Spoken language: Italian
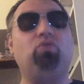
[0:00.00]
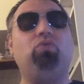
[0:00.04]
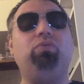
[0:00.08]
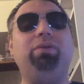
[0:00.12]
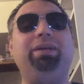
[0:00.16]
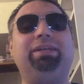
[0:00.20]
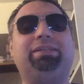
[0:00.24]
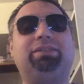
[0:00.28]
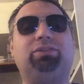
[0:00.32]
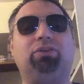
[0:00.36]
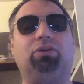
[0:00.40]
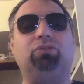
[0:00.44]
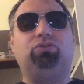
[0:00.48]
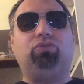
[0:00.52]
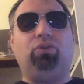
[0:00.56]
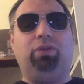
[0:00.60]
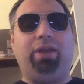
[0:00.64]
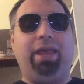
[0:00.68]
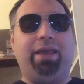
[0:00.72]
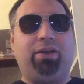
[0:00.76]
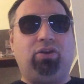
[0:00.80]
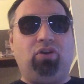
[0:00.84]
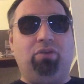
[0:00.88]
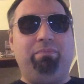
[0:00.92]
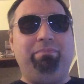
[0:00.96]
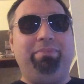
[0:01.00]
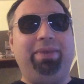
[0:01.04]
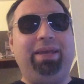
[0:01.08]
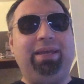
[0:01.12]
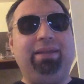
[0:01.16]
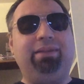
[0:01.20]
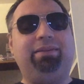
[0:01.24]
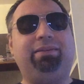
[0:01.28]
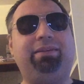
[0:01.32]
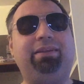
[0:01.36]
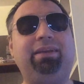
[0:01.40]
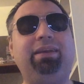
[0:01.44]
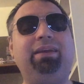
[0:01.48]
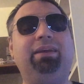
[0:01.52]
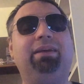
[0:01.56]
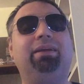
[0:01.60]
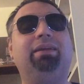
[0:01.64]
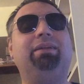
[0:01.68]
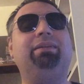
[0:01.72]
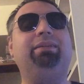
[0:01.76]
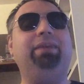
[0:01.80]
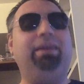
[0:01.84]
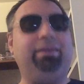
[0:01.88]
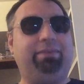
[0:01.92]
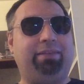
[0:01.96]
Qui sotto nei
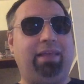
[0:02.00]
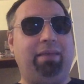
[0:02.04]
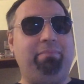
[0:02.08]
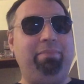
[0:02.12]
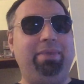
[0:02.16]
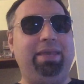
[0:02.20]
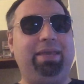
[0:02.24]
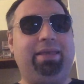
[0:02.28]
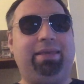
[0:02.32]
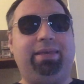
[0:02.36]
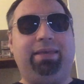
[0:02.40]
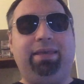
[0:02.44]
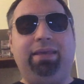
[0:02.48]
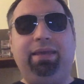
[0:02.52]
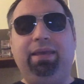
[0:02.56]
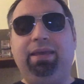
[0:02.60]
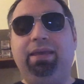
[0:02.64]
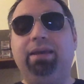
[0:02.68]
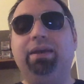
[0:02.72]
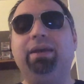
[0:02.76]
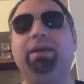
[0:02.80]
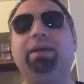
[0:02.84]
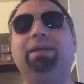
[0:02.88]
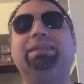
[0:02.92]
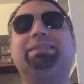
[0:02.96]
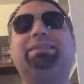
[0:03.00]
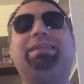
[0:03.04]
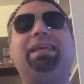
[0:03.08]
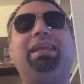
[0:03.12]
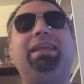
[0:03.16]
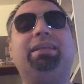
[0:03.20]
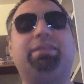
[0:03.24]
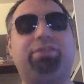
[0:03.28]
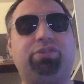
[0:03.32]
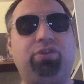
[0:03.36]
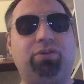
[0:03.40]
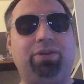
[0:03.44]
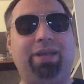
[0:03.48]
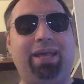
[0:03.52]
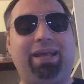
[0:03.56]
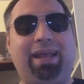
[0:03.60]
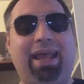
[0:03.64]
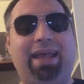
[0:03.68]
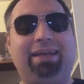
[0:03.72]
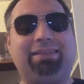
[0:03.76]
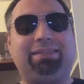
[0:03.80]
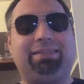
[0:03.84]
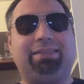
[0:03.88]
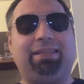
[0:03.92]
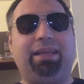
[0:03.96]
commenti ditemi chi
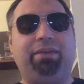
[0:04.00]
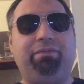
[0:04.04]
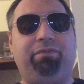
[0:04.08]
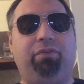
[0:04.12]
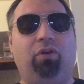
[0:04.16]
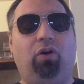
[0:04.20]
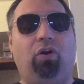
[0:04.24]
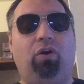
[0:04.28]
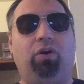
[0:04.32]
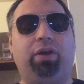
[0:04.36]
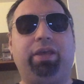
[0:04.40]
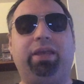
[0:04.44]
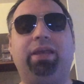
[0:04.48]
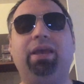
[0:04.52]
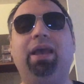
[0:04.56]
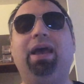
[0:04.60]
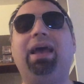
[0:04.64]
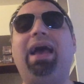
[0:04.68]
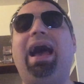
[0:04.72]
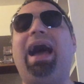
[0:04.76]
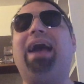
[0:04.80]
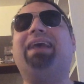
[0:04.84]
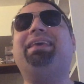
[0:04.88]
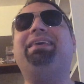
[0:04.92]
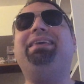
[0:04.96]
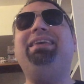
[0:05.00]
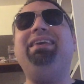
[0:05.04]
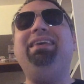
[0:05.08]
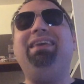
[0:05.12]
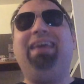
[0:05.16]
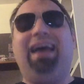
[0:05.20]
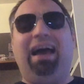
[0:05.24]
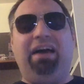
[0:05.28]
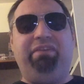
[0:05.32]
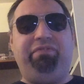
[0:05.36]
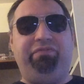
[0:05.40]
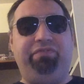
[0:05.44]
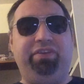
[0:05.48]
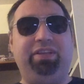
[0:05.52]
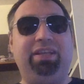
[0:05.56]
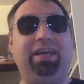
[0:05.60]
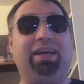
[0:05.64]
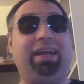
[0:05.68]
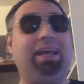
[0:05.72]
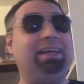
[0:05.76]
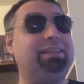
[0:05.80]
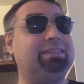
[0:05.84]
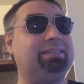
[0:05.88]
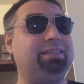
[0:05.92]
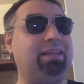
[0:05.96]
selezionereste voi? A chi
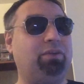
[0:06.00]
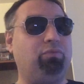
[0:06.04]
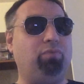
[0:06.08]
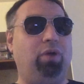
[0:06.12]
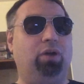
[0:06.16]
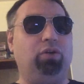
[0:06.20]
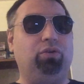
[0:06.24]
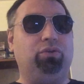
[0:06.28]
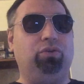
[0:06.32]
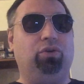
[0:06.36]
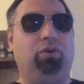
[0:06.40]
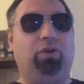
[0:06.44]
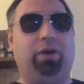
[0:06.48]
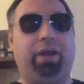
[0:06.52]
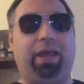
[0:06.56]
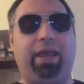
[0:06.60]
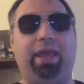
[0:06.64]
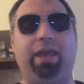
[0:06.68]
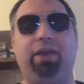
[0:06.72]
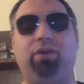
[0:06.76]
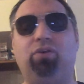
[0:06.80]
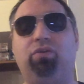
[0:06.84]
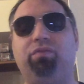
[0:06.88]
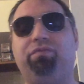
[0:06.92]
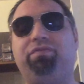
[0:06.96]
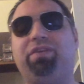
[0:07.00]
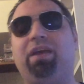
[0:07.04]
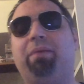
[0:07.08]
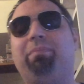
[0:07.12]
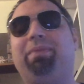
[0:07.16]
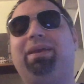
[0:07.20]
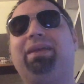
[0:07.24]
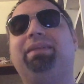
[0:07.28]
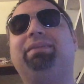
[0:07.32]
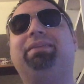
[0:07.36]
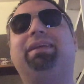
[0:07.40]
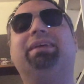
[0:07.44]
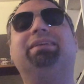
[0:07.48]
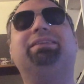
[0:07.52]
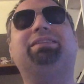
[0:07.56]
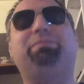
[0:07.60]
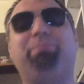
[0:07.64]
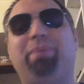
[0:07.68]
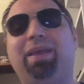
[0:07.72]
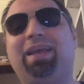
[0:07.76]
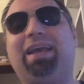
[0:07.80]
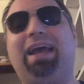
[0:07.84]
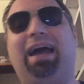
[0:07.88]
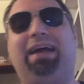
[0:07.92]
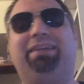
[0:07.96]
affidereste quell'onore? E ovviamente
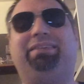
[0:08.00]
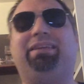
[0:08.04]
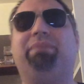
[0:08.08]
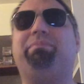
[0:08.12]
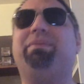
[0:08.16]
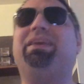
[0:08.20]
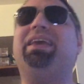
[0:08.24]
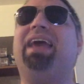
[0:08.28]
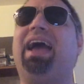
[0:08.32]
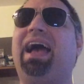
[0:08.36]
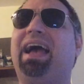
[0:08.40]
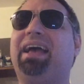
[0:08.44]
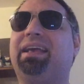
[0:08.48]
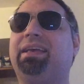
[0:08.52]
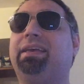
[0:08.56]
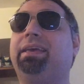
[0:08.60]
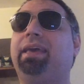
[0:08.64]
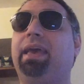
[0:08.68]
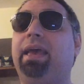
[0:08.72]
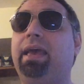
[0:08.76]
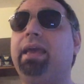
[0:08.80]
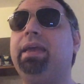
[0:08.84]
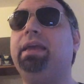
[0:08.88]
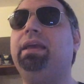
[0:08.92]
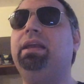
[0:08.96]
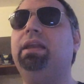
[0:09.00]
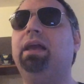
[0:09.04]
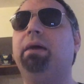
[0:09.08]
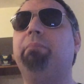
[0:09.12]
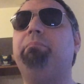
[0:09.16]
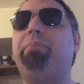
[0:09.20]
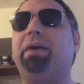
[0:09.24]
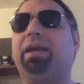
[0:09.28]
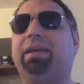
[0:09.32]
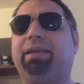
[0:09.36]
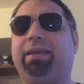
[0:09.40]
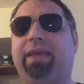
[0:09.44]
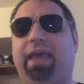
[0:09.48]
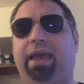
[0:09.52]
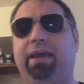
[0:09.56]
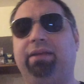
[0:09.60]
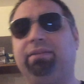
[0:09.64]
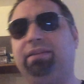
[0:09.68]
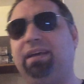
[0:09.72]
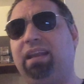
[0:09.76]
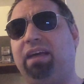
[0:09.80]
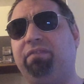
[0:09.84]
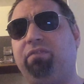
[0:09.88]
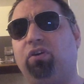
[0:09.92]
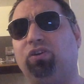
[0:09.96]
spiegatemi anche il
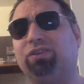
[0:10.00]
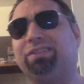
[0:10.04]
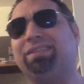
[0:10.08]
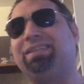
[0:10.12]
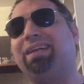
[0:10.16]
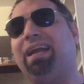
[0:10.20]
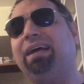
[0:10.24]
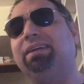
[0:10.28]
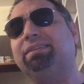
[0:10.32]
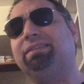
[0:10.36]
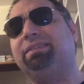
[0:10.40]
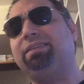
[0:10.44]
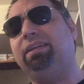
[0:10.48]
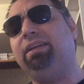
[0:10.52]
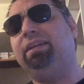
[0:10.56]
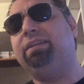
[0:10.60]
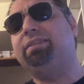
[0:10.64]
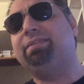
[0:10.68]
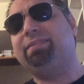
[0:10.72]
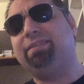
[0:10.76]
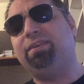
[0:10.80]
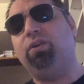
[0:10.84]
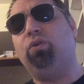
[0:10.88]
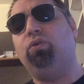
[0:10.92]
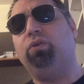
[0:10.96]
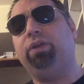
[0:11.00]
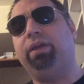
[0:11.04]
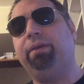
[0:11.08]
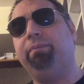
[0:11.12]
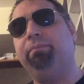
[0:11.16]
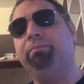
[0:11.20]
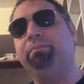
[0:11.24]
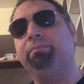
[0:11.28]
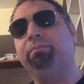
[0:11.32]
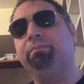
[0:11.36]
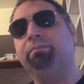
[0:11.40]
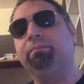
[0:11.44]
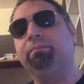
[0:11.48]
perché della vostra selezione.